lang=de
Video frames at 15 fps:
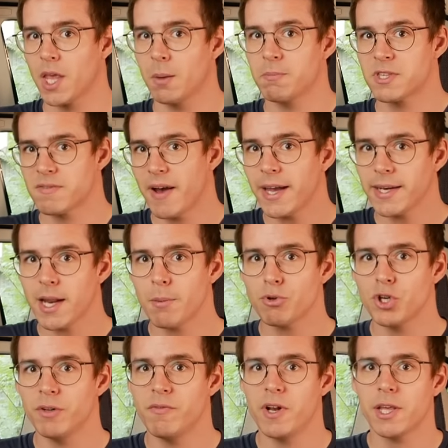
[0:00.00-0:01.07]
Im zweiten
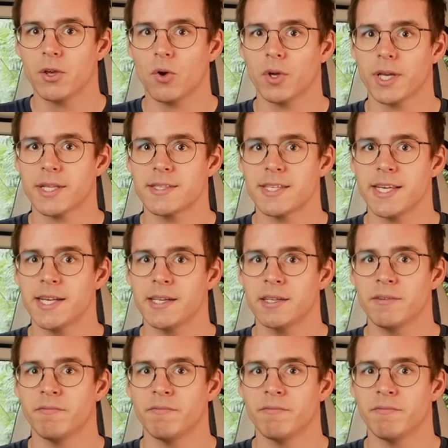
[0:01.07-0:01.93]
Abschnitt will ich euch erzählen,